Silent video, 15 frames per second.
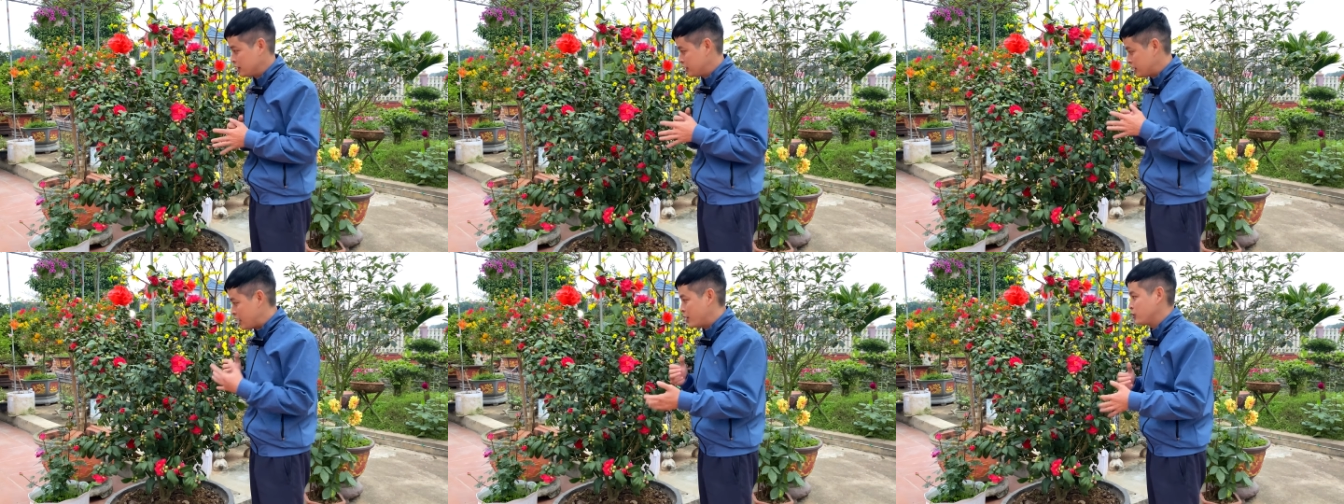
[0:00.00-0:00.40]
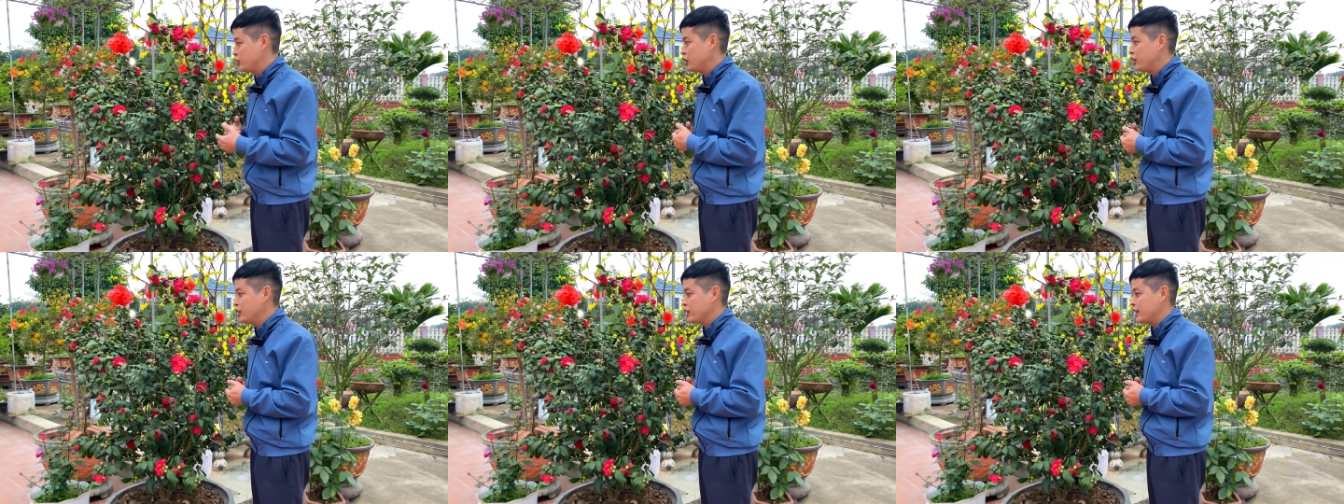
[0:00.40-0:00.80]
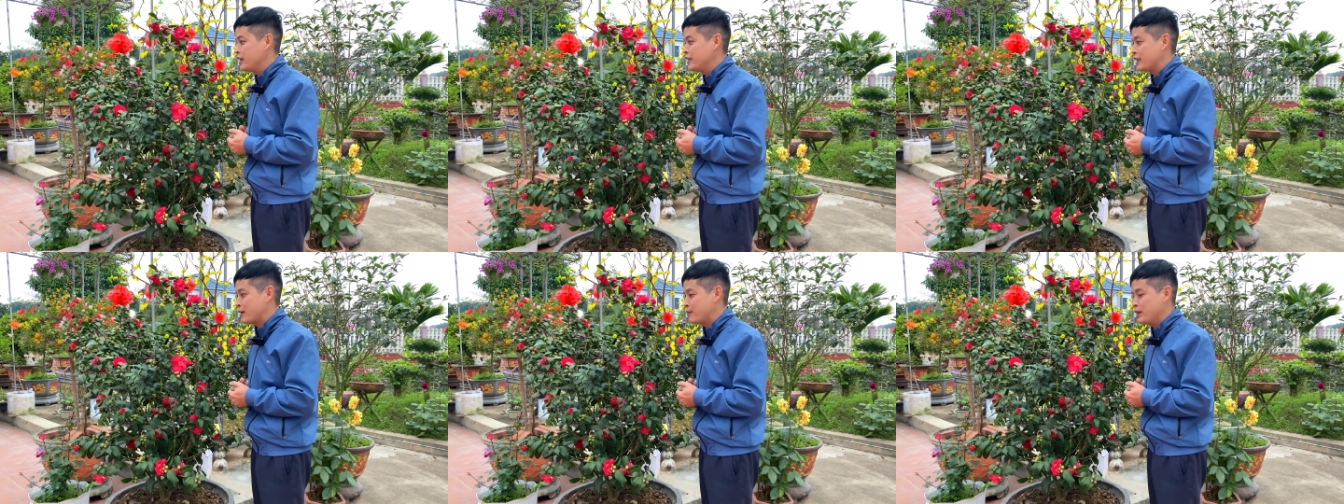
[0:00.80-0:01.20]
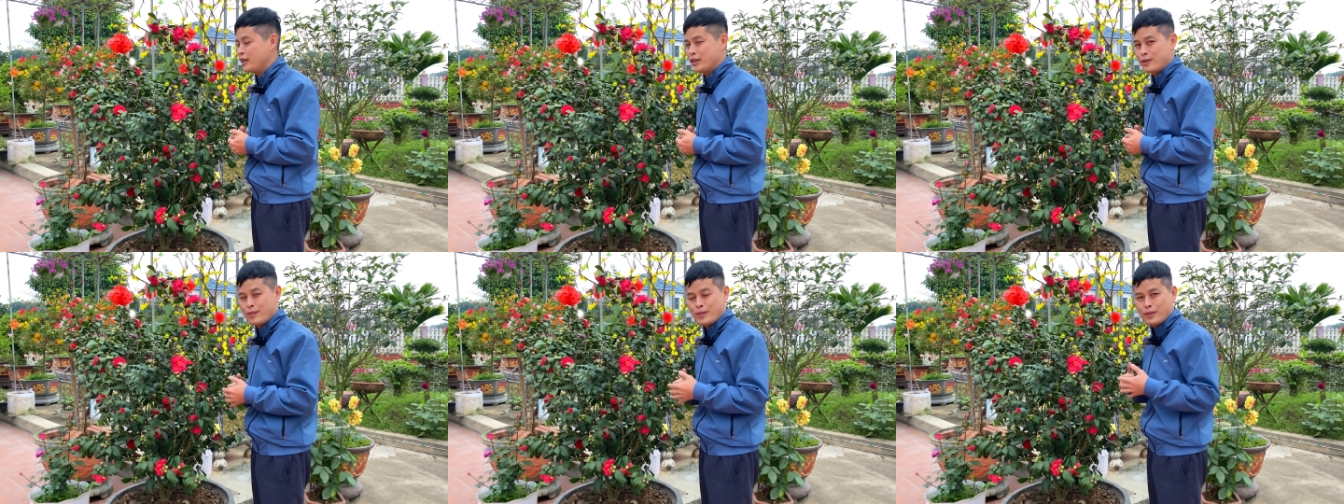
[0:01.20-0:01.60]
đều chơi cây trà
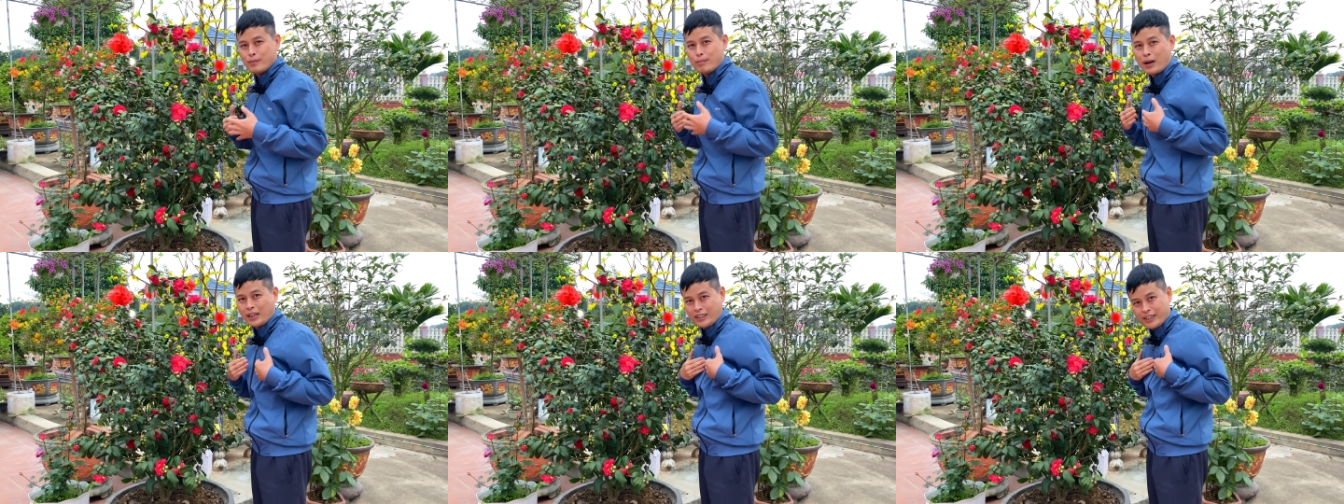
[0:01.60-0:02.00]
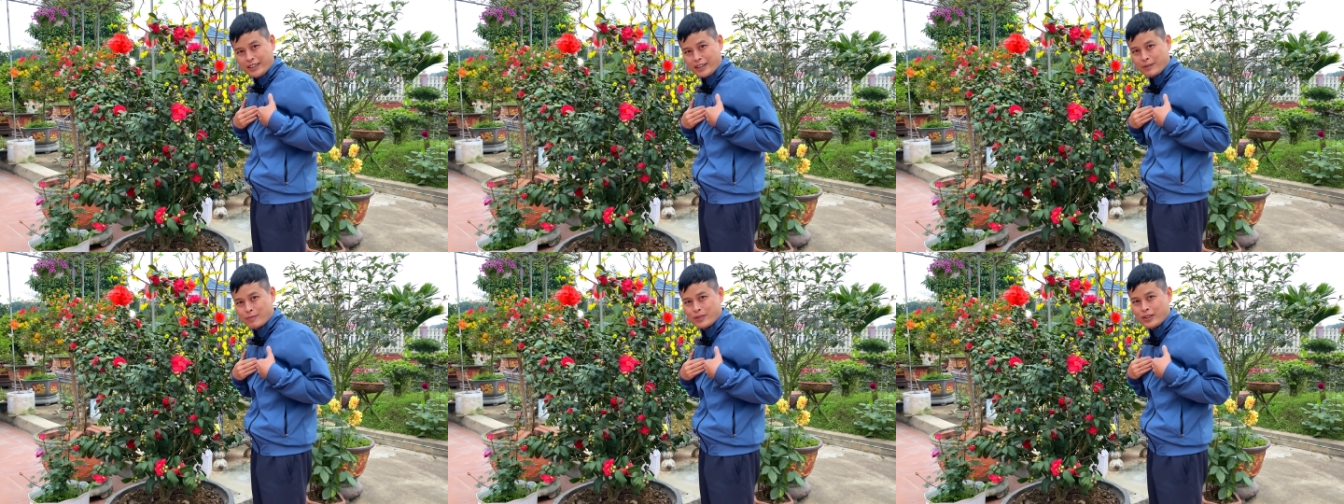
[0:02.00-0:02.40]
mi bản thân em